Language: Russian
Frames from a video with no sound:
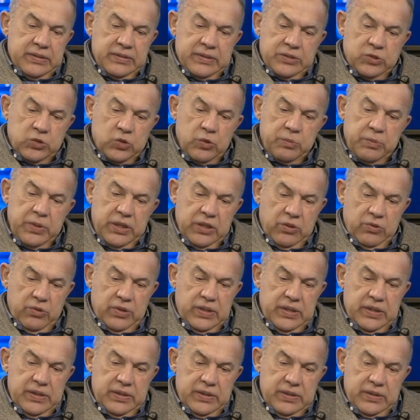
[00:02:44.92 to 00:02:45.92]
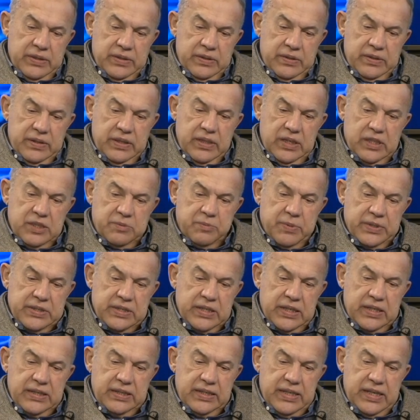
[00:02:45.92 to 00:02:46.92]
Суммируя, не
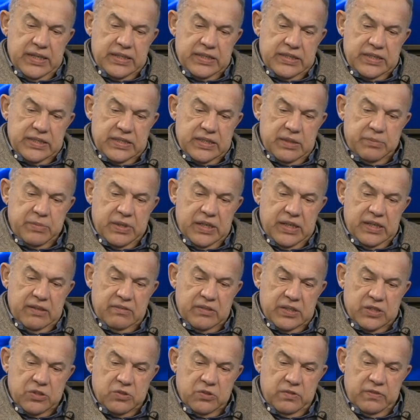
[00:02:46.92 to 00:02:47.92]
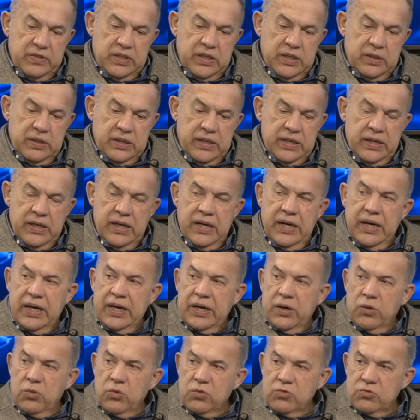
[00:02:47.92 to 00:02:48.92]
распространяясь, не забирая ваше мнение,
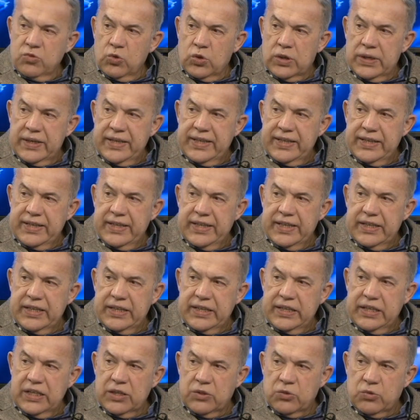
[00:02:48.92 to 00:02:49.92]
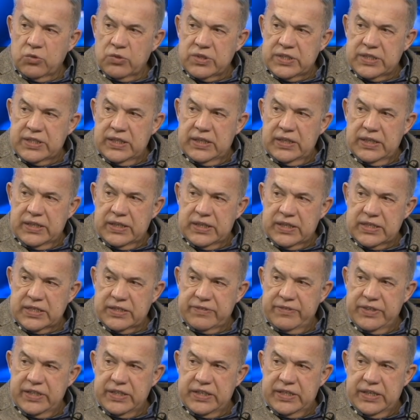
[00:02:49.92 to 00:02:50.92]
в Украине нет цели
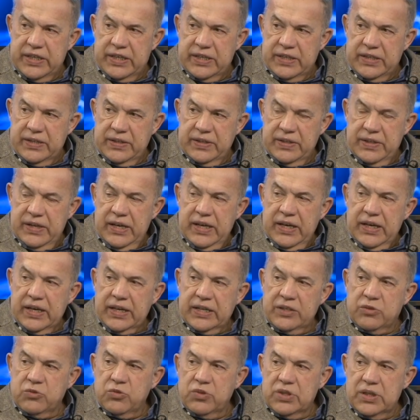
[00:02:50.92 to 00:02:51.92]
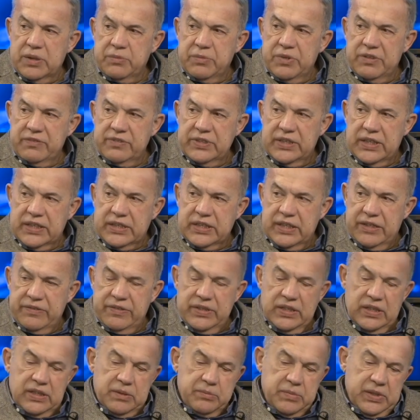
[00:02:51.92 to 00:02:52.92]
развития, которая бы
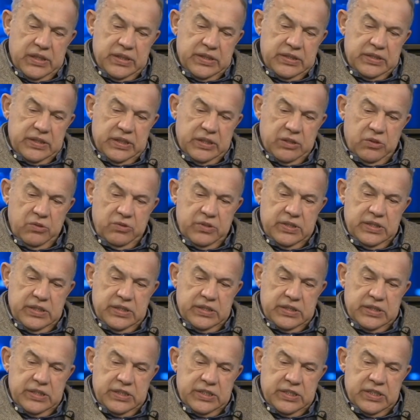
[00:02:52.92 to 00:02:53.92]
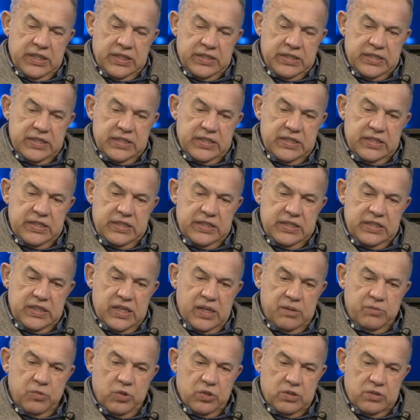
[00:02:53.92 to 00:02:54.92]
вдохновила молодых людей сейчас, если, не
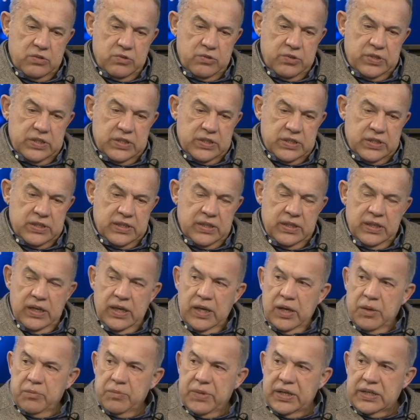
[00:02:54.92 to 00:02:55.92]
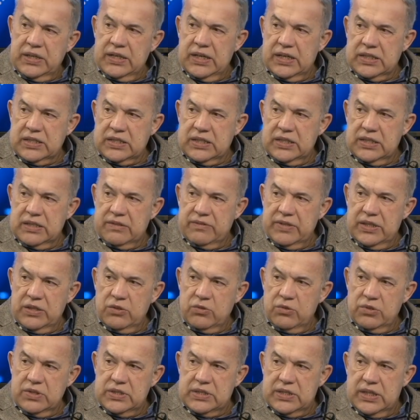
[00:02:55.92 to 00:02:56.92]
дай бог, случится, подняться на
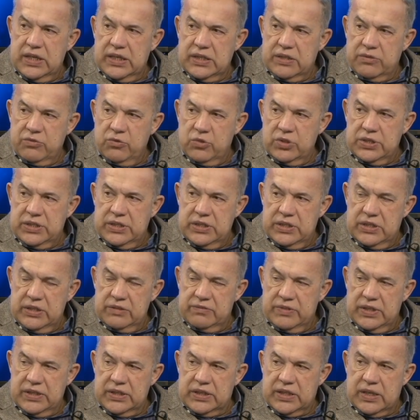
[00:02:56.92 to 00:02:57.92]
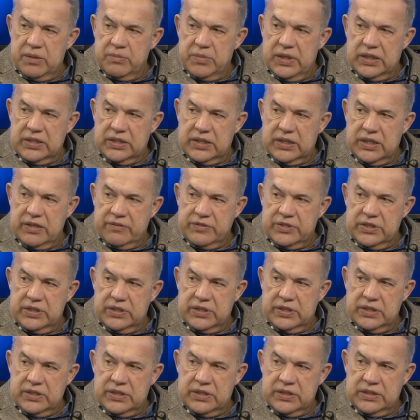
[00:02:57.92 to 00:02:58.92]
войну и стоять в очереди военкоматы как в
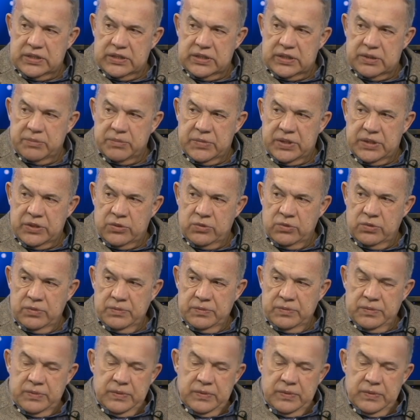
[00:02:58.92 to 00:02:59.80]
2014 году.